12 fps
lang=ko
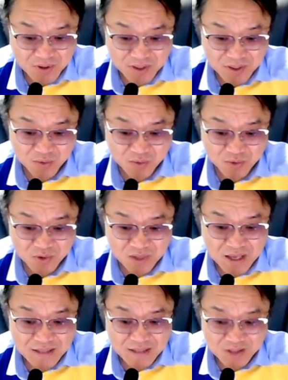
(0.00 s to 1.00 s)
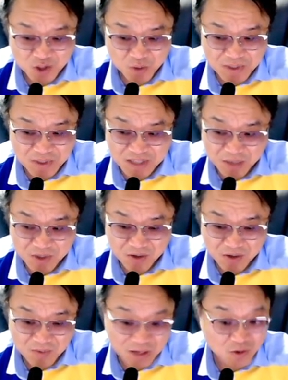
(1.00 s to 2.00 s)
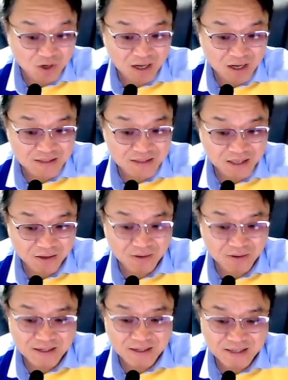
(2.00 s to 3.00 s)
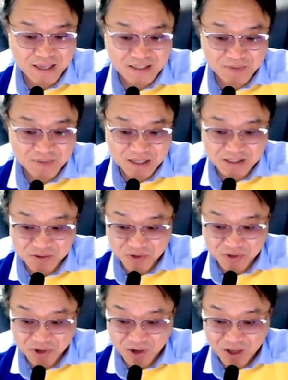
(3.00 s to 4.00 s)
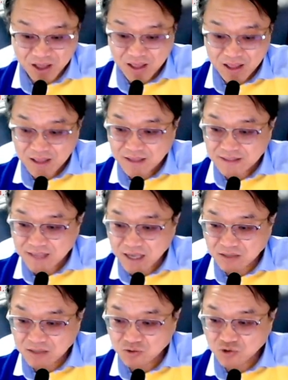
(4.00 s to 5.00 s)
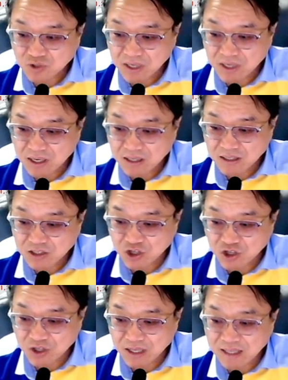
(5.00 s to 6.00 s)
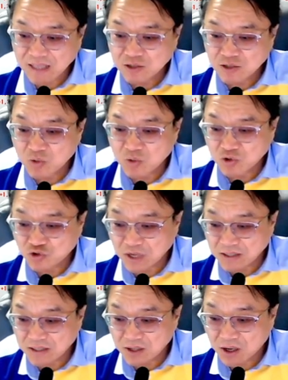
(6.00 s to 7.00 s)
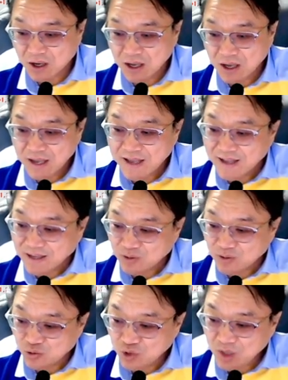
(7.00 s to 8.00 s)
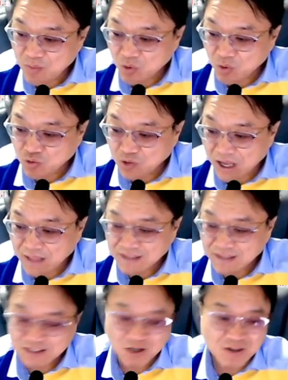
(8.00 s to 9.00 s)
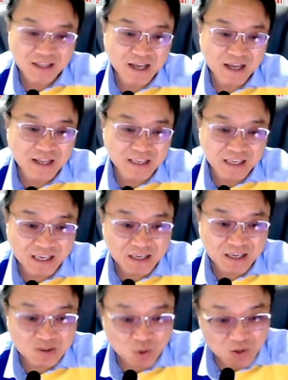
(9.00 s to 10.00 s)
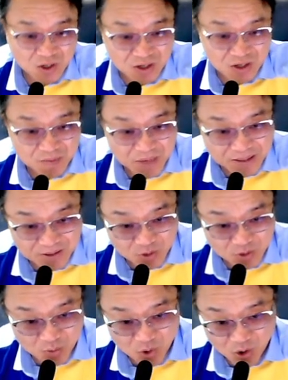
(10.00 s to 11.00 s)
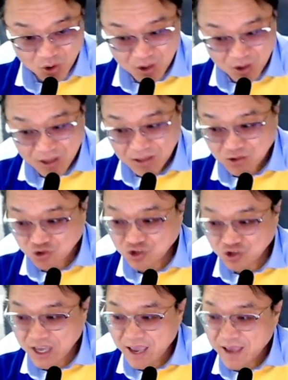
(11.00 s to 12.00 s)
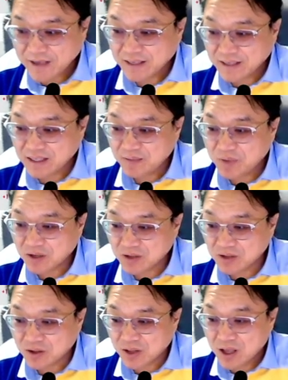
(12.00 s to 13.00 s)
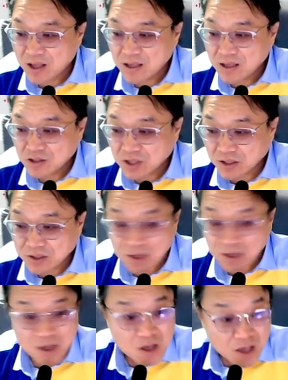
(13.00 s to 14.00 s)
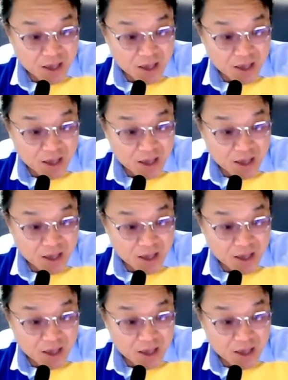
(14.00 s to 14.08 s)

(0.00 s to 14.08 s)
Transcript: 그죠? 이런 부분 저점에서 잡으려고 막 노력하는데요. 그렇게 하지 마시고요. 상승 추세를 전환한 종목 중에서 눌림목 구간 적당하니 조정을 받은 종목 중에 이평선 자